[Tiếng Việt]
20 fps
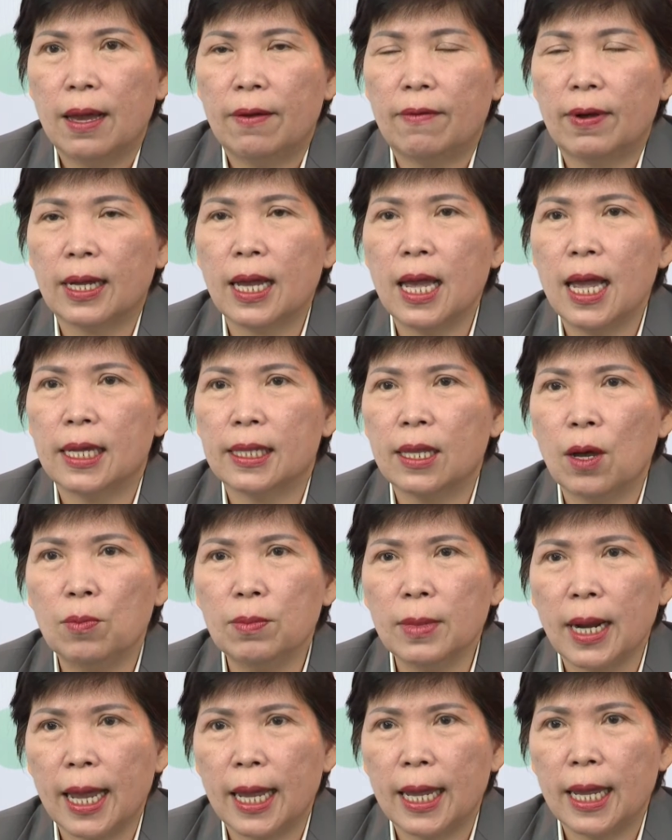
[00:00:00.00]
và cái hệ
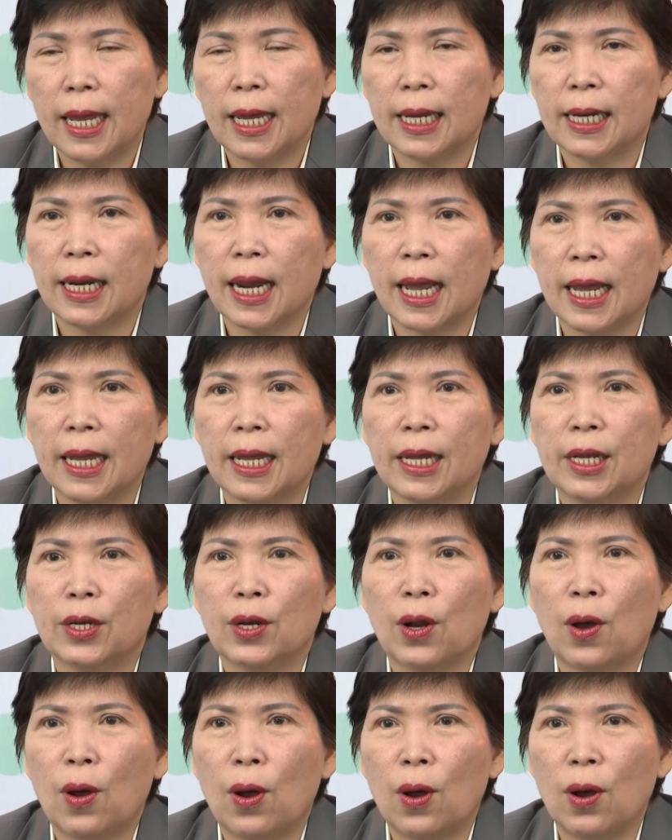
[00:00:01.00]
thống này hiện nay
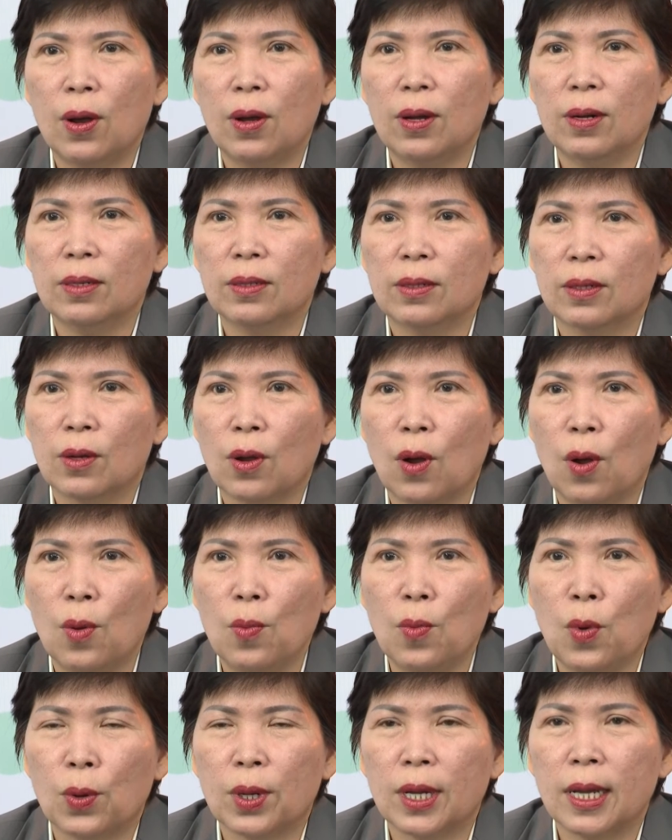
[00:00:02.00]
nó có
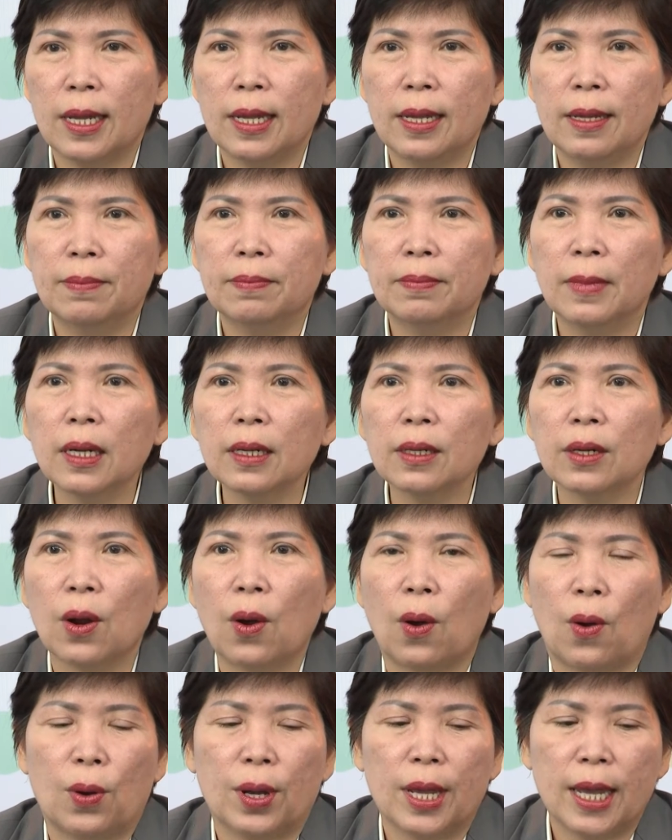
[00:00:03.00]
một cái mức
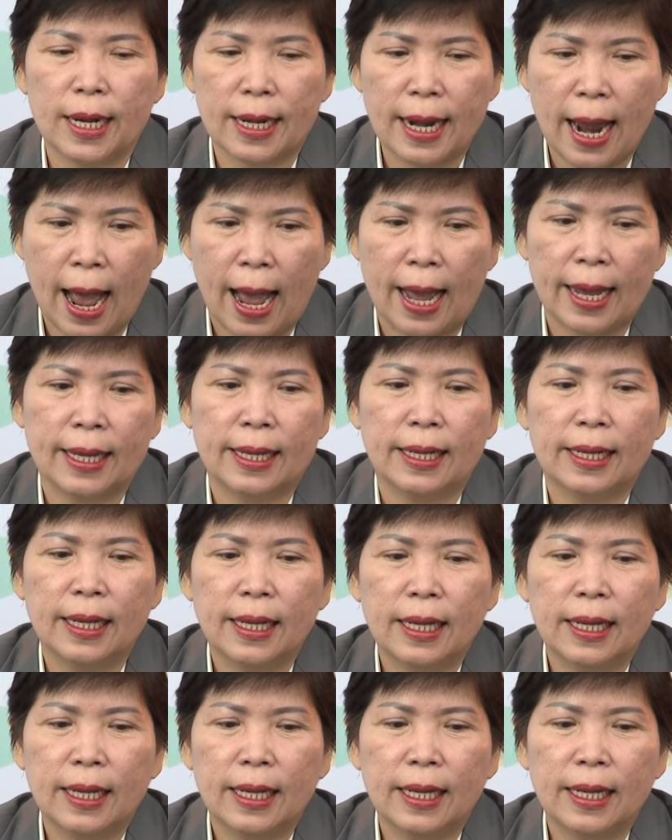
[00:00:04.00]
độ hiện đại